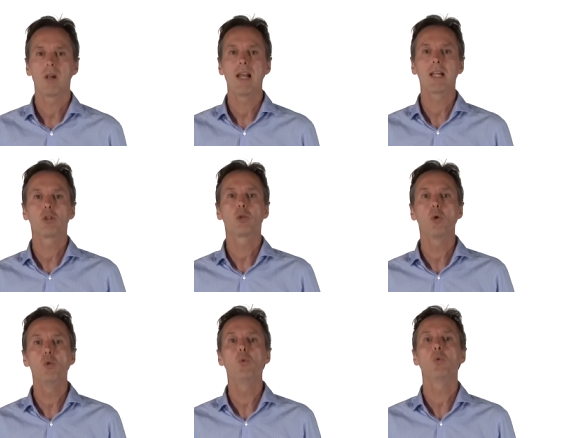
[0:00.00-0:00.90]
la
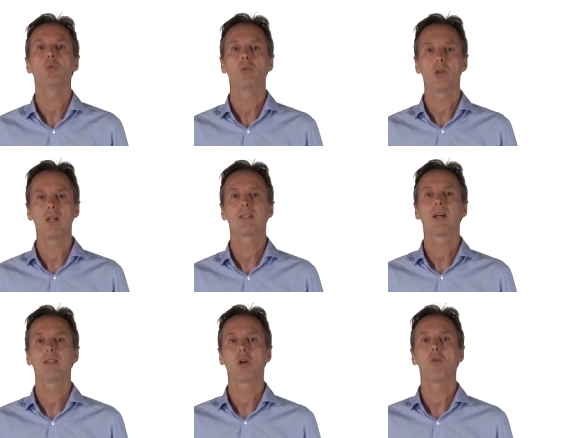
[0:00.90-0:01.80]
tenue de
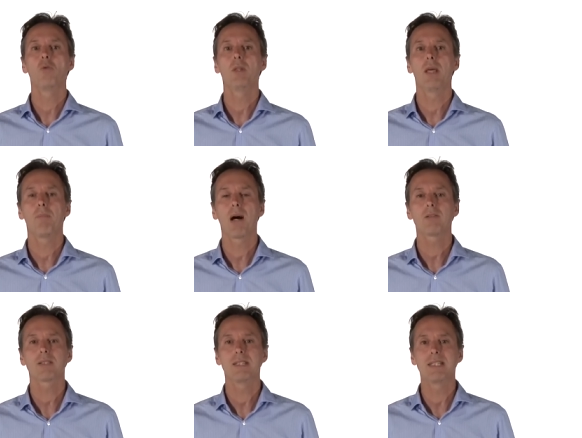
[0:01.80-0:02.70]
l'état des revenus et
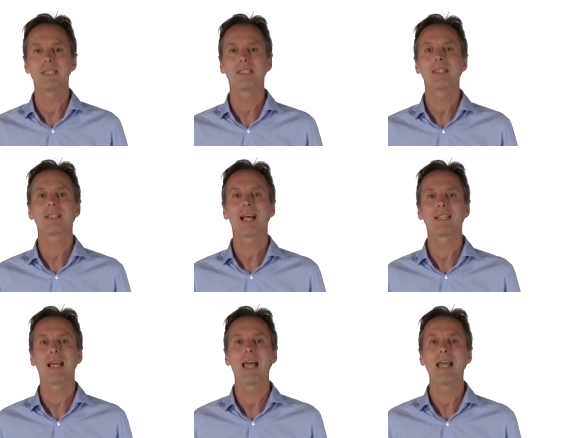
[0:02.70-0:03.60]
dépenses nécessite
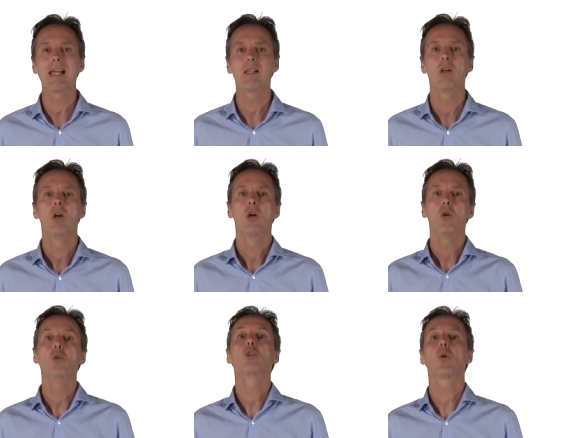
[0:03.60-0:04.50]
quant à elle
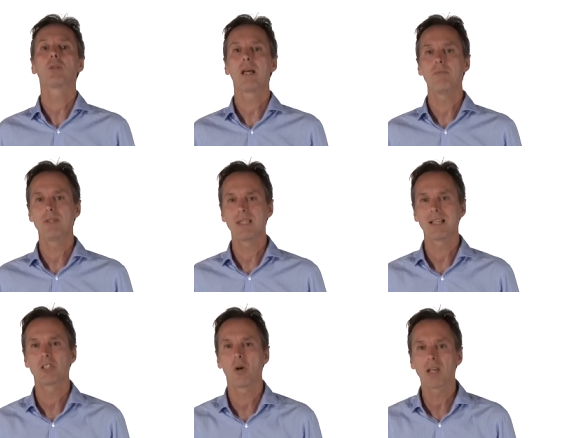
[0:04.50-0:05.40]
une
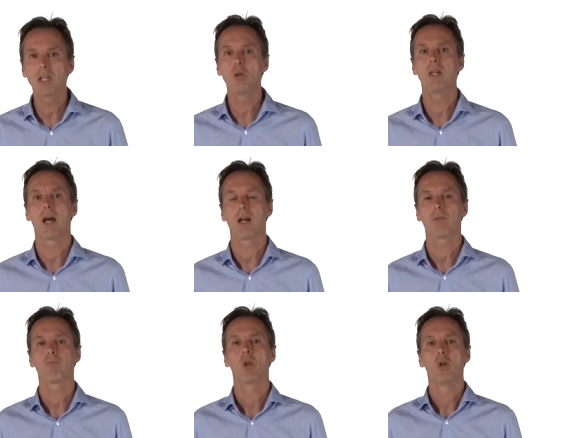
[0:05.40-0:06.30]
comptabilisation régulière
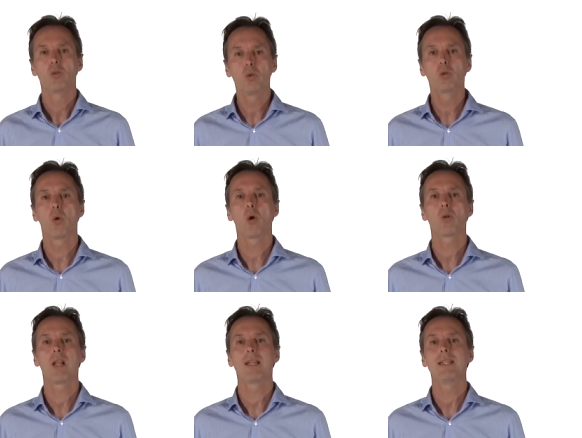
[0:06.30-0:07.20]
tout au
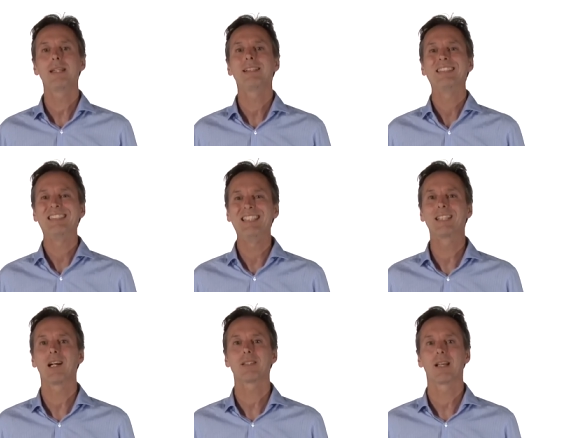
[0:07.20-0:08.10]
long de l'année des
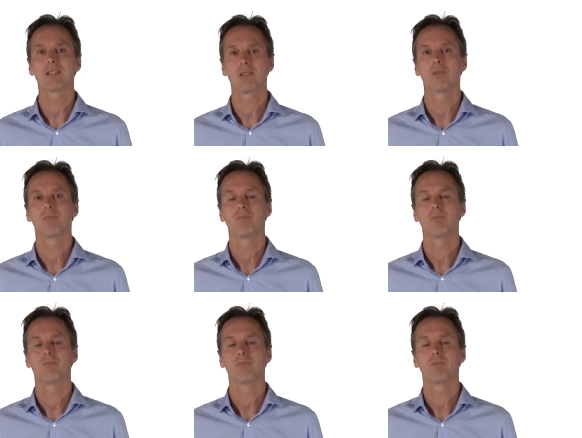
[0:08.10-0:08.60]
transactions.